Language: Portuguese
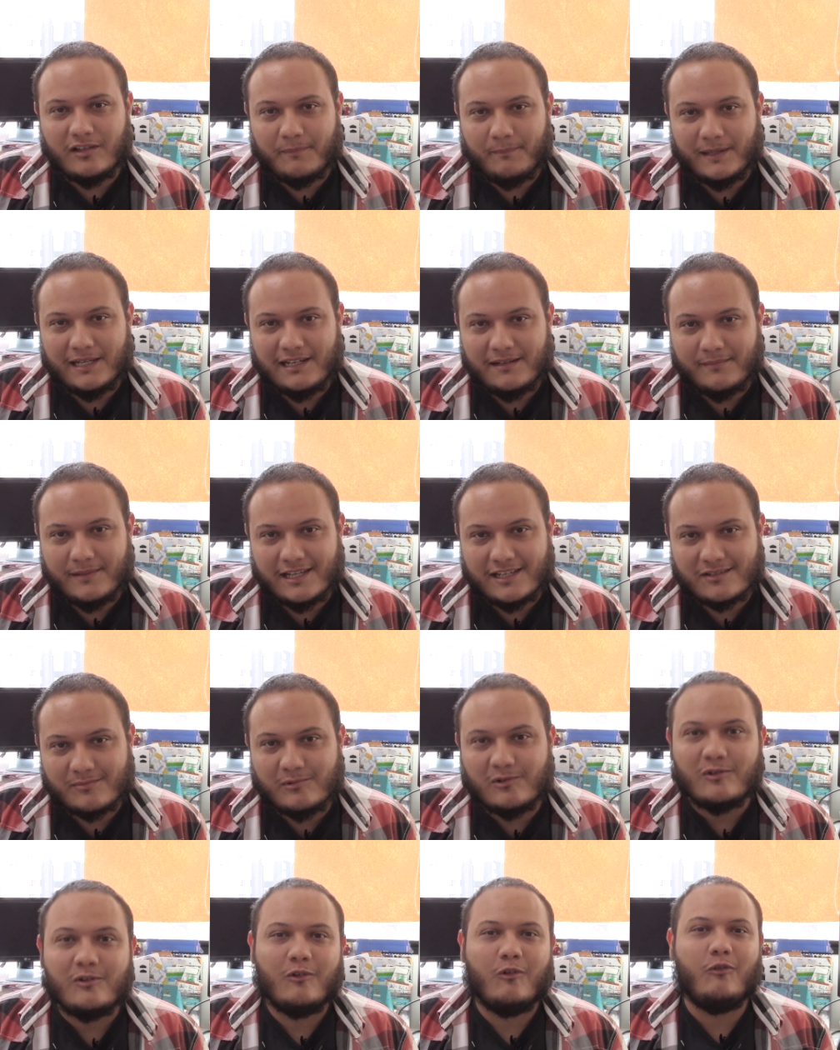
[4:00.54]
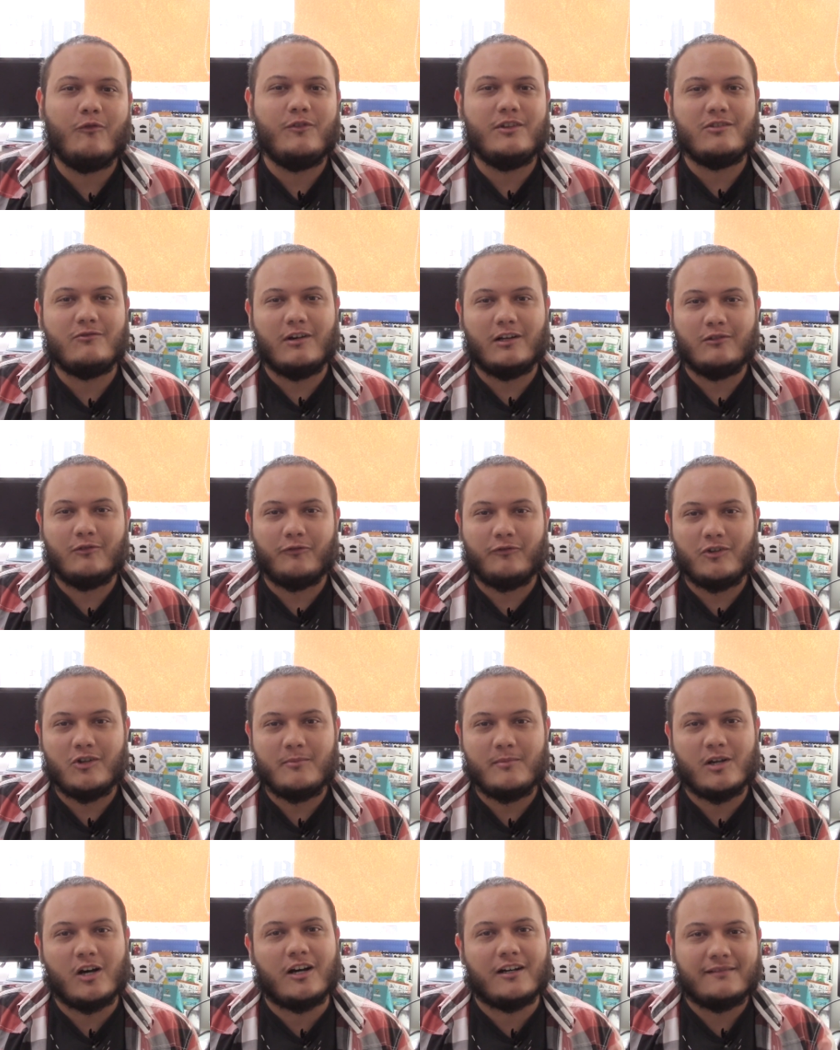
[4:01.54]
a pena mesmo. O visual do
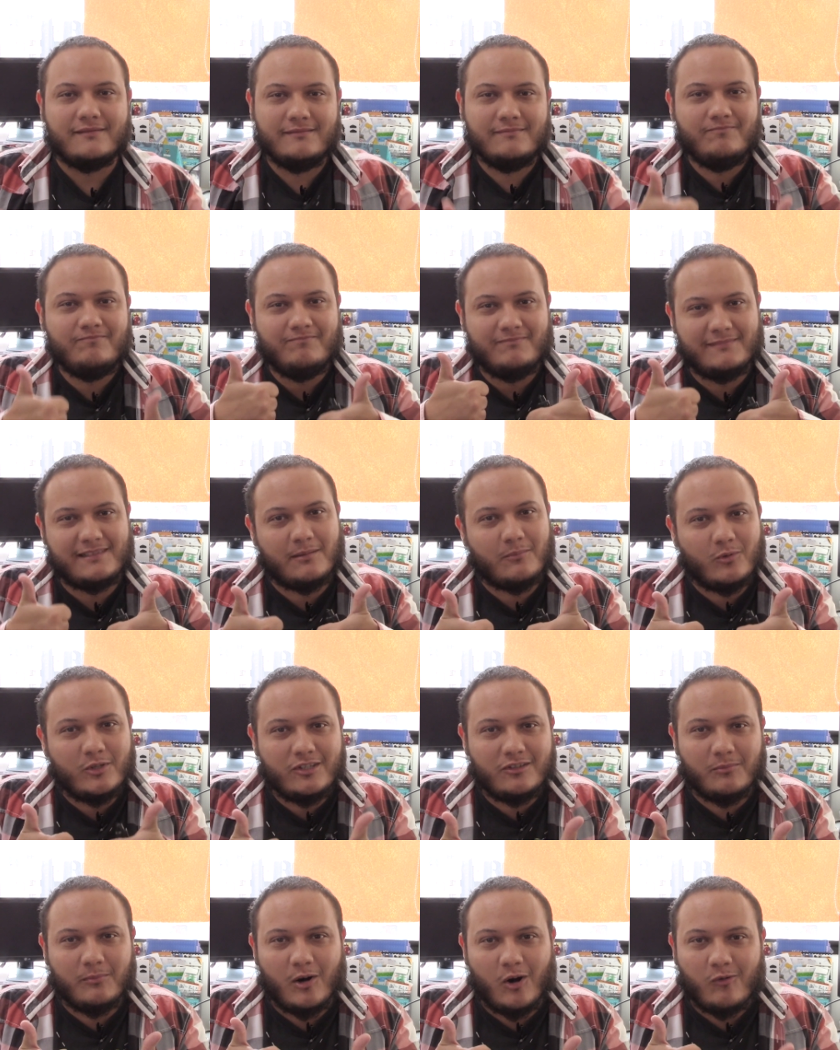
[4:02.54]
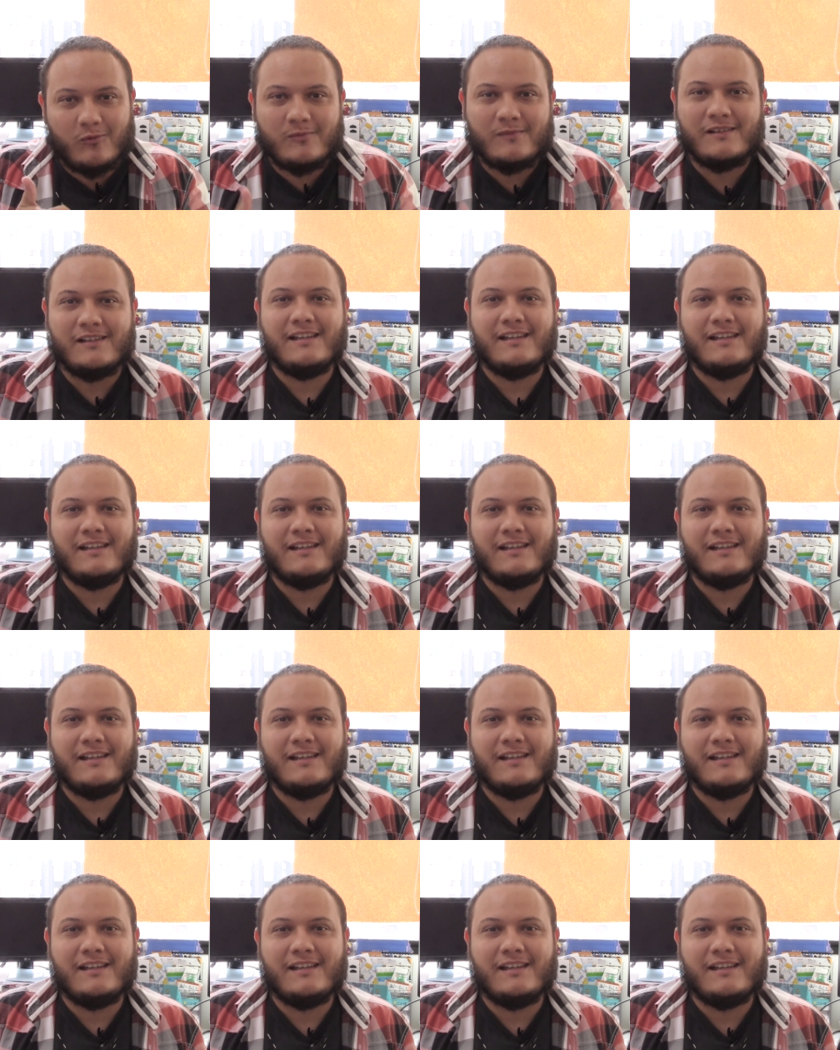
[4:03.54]
filme, ó, tá muito bom.